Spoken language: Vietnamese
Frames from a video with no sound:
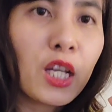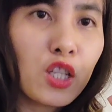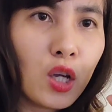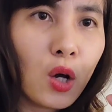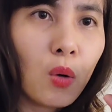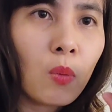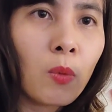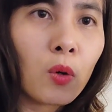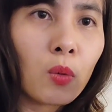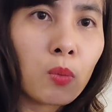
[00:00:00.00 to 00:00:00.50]

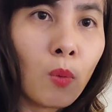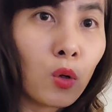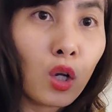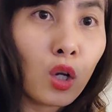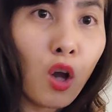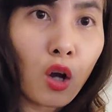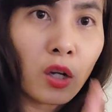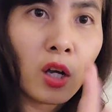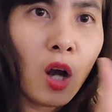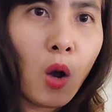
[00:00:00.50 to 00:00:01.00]
triệu một một
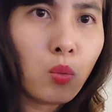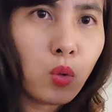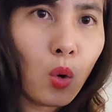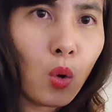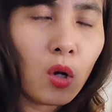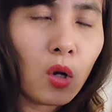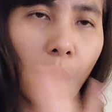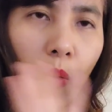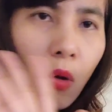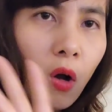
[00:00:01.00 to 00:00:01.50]
cái lọ này không
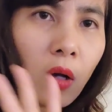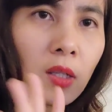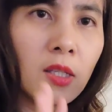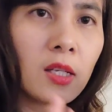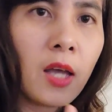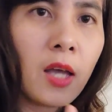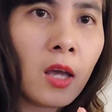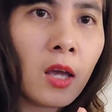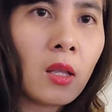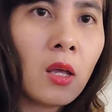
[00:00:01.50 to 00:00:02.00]
thôi không có cái
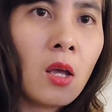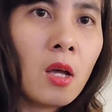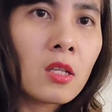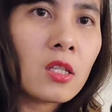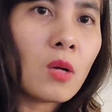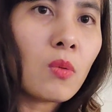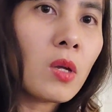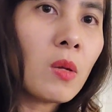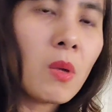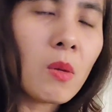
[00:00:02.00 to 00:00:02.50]
gì hết
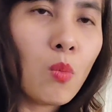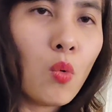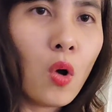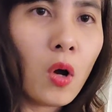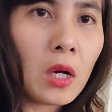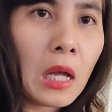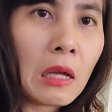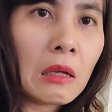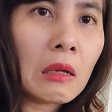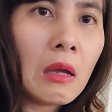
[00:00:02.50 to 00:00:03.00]
trong khi mình mua
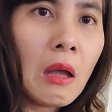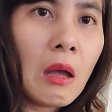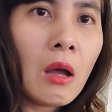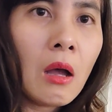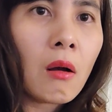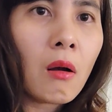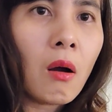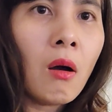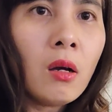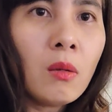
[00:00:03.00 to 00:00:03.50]
ở đây
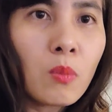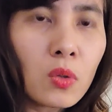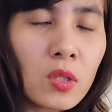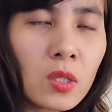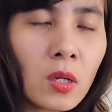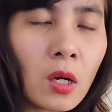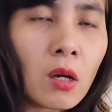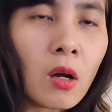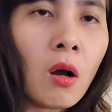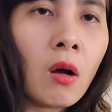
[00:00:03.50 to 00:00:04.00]
có hơn một
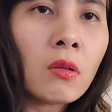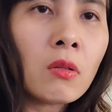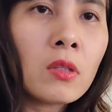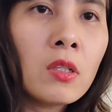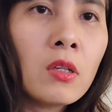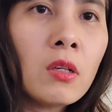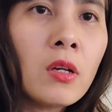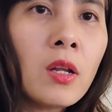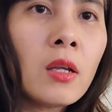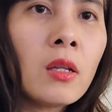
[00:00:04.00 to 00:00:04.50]
nó có
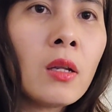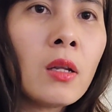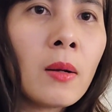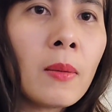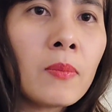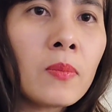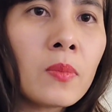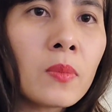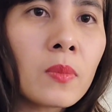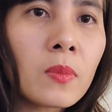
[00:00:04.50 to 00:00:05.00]
chưa đến
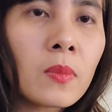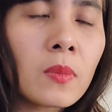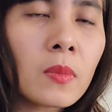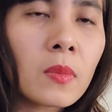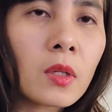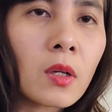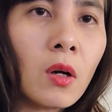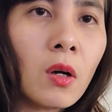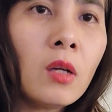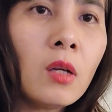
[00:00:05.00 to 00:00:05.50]

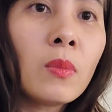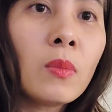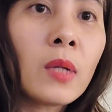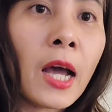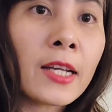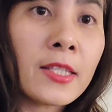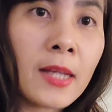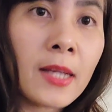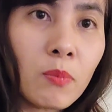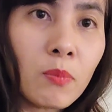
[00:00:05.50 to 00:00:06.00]
có hơn
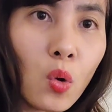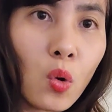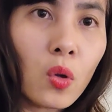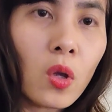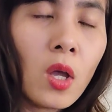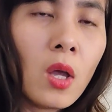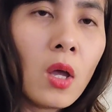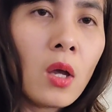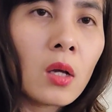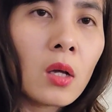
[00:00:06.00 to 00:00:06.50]
200 thôi
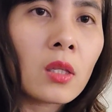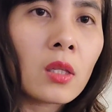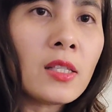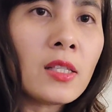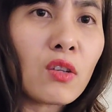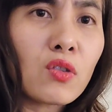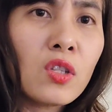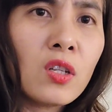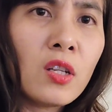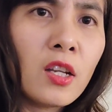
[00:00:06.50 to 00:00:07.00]
tính
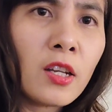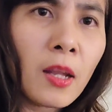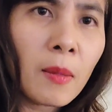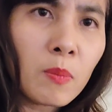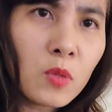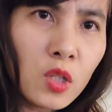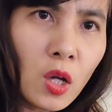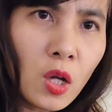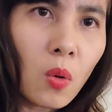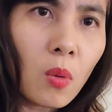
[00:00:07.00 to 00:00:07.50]
ra còn chưa đến
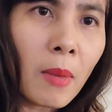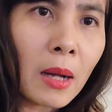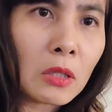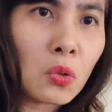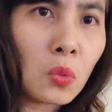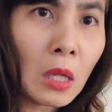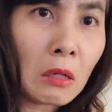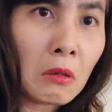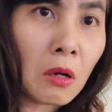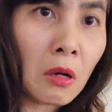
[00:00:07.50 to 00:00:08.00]
5 triệu mà
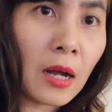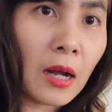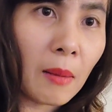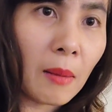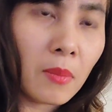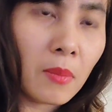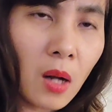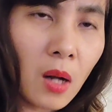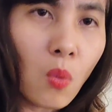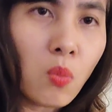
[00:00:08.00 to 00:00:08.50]
chúng ta được cả
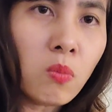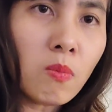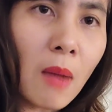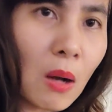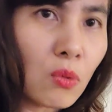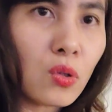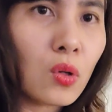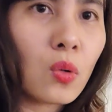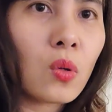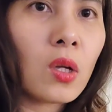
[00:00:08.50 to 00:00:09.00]
đống
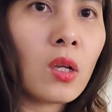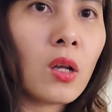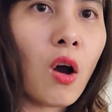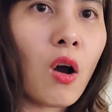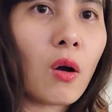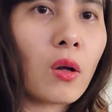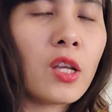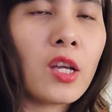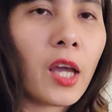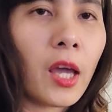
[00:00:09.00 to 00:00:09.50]
bao nhiêu cái
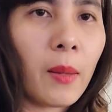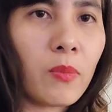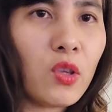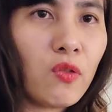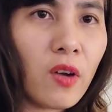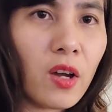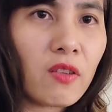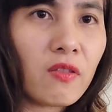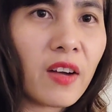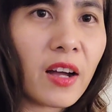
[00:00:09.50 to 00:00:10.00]
lọ đi kèm như
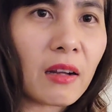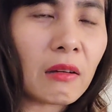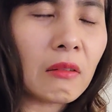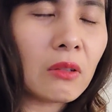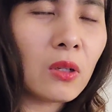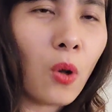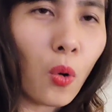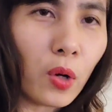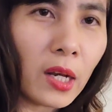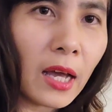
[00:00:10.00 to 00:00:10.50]
vậy và
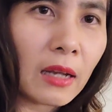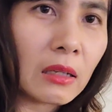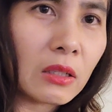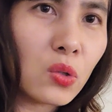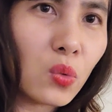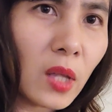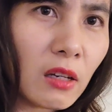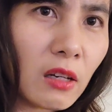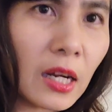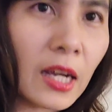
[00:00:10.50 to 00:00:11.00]
đổi lại là
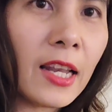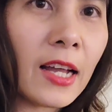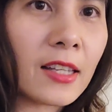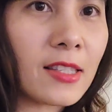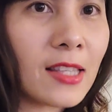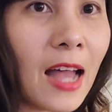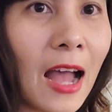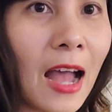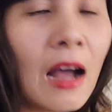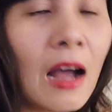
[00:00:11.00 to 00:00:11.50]
chúng ta được cái
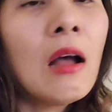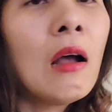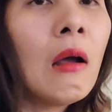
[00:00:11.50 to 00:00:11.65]
làn da